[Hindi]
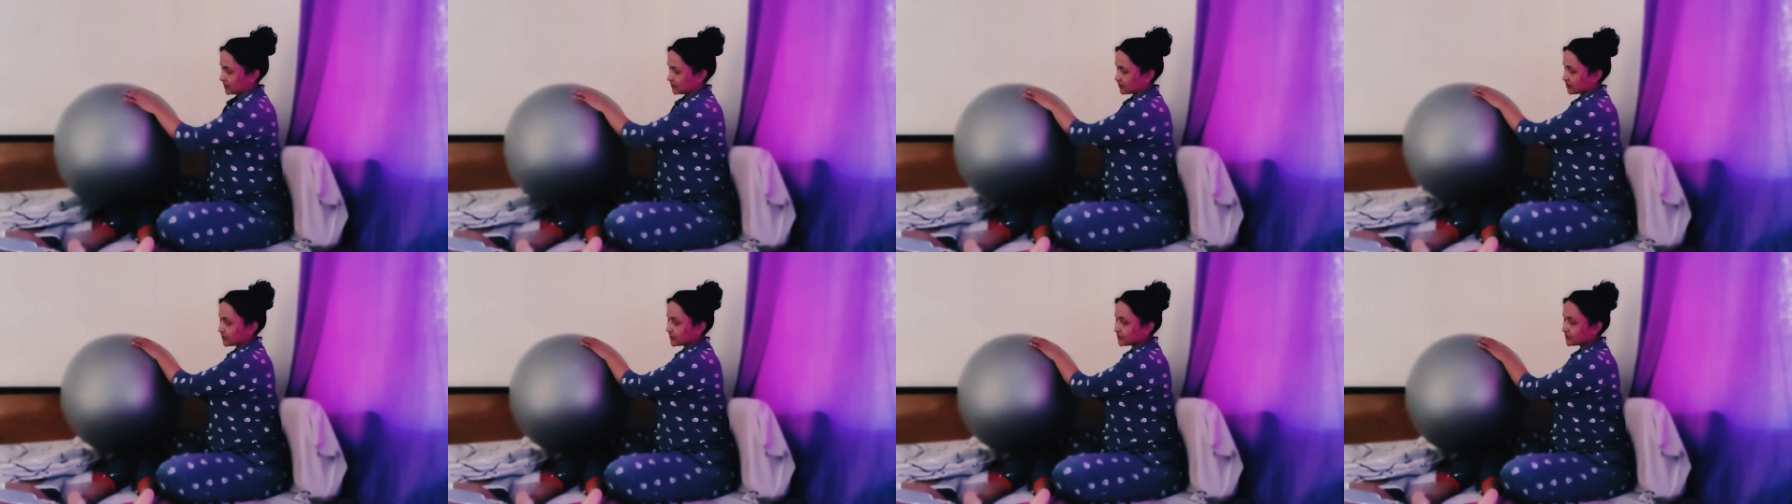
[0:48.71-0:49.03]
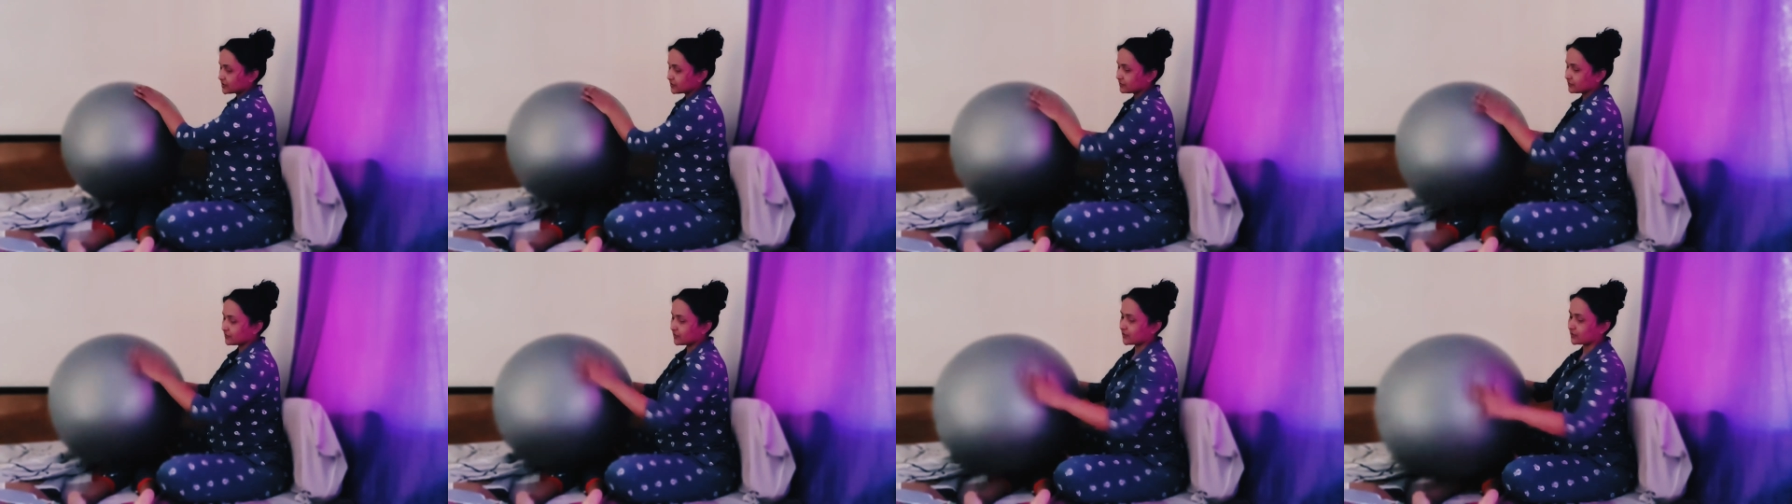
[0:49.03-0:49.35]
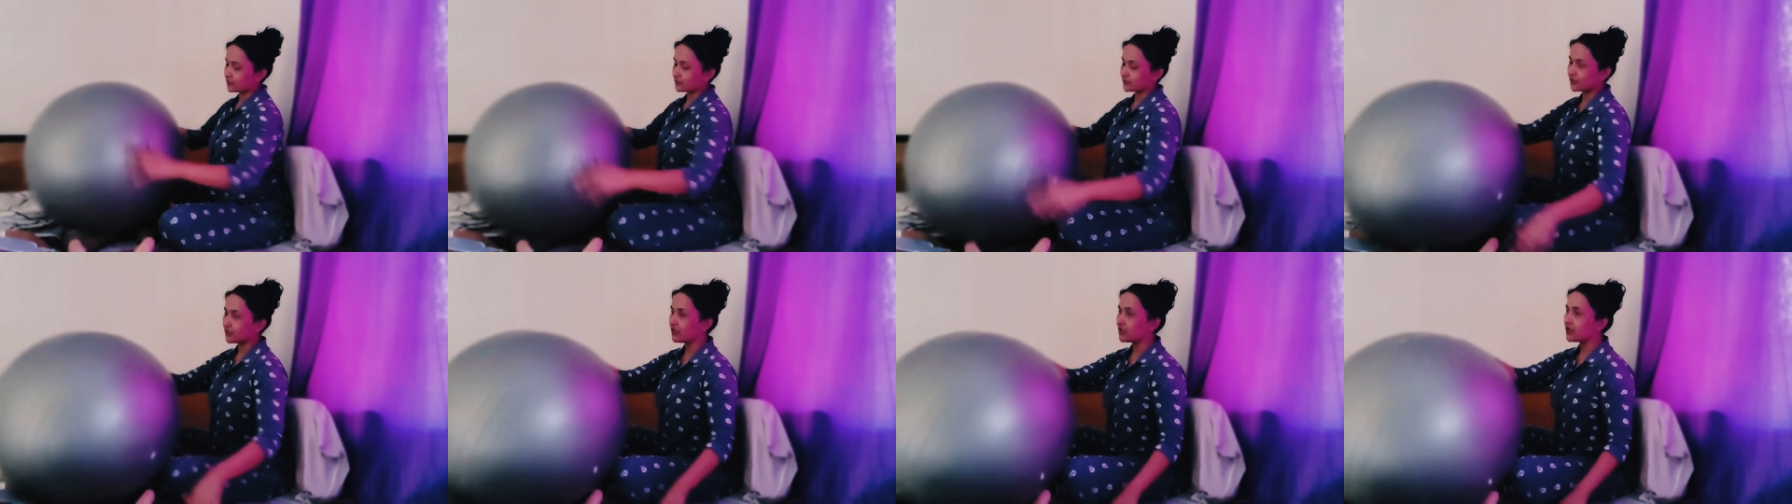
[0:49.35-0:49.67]
शेयर जरूर
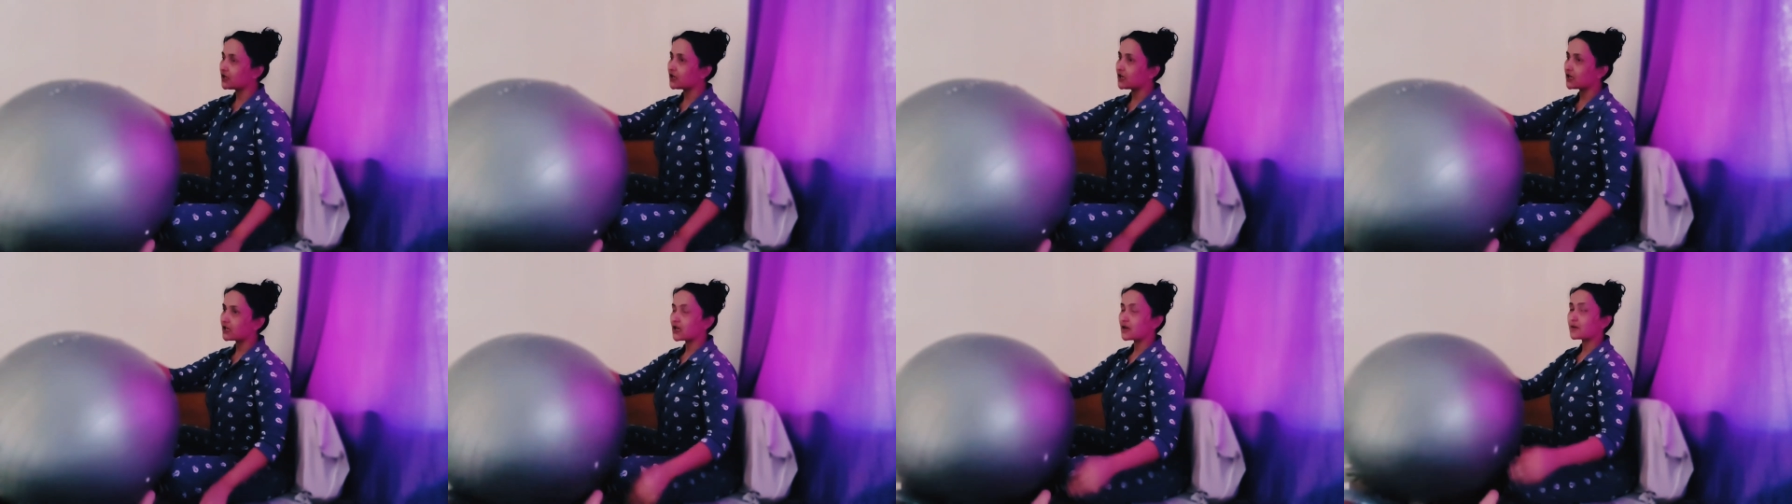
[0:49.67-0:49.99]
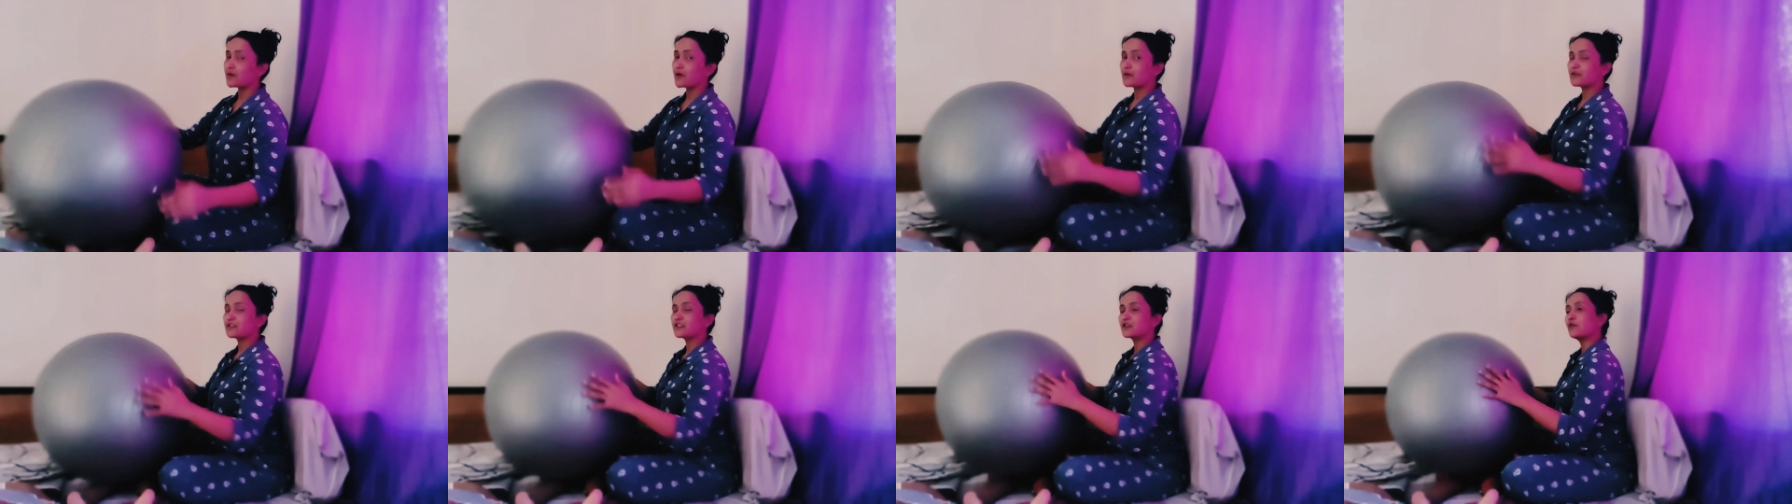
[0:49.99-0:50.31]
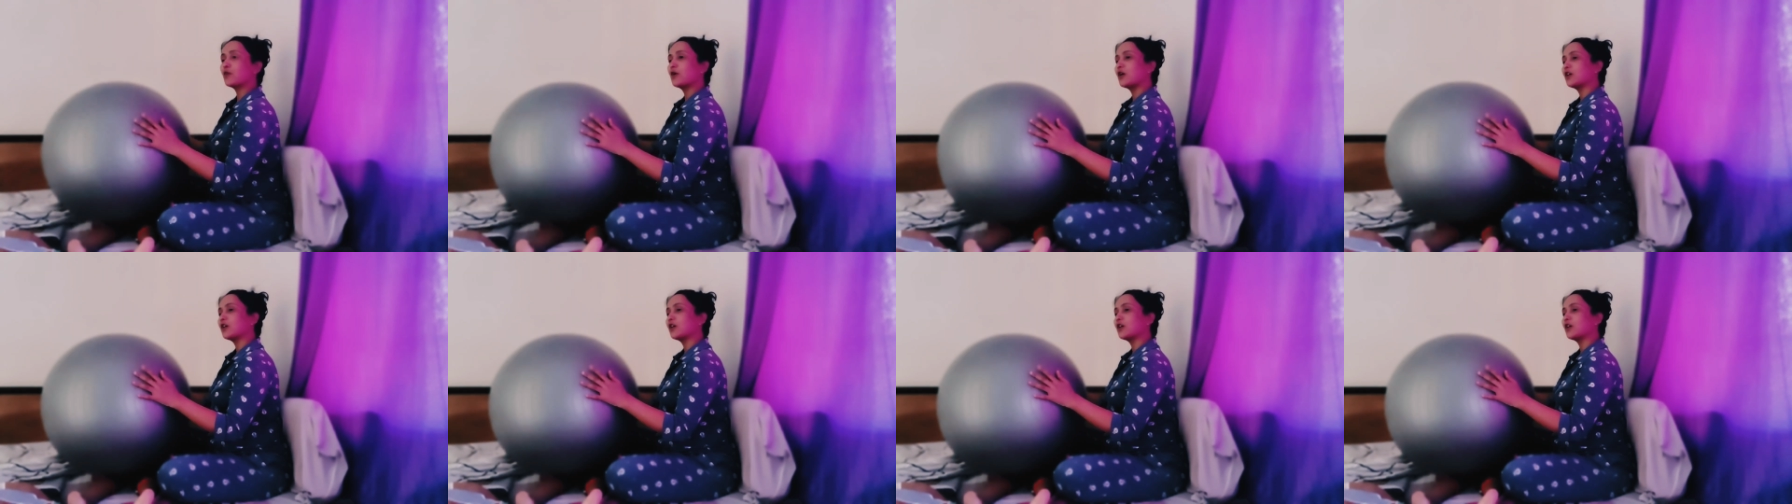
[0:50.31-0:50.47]
करूँगी अगर आपका बच्चा